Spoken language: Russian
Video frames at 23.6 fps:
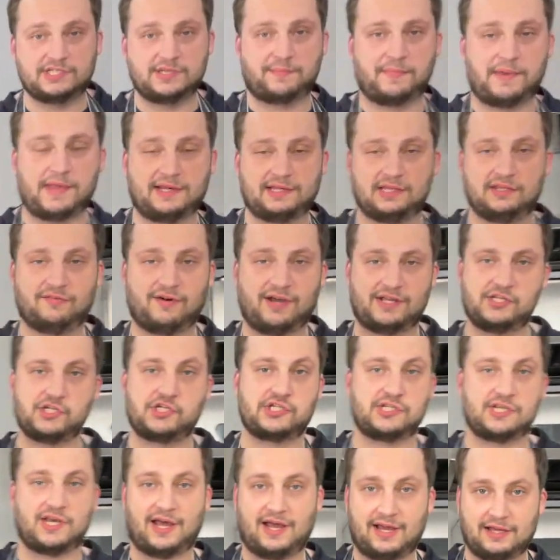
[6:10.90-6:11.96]
теперь два
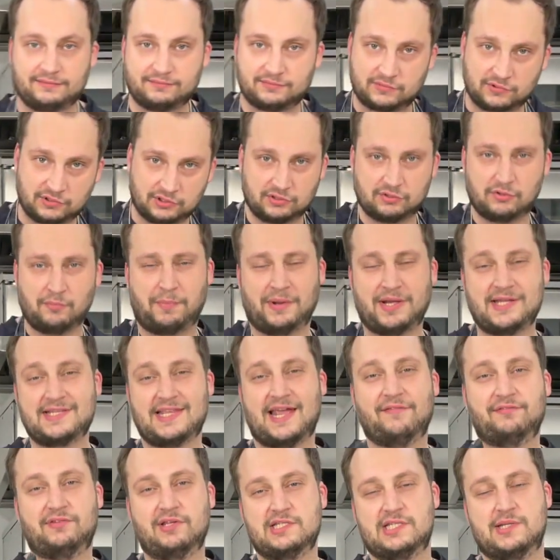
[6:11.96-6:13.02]
часа, ну
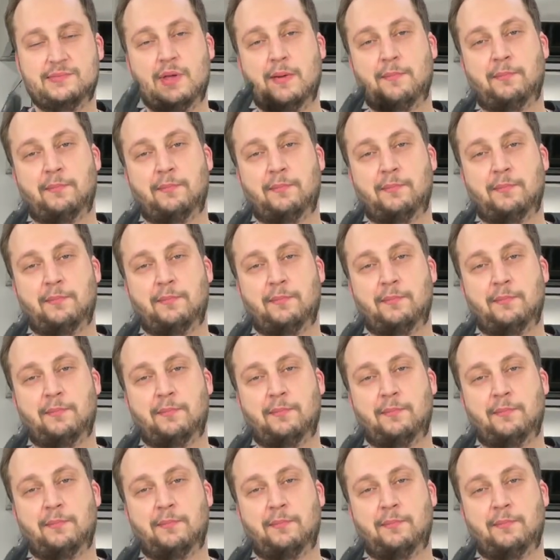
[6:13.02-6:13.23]
поставьте себе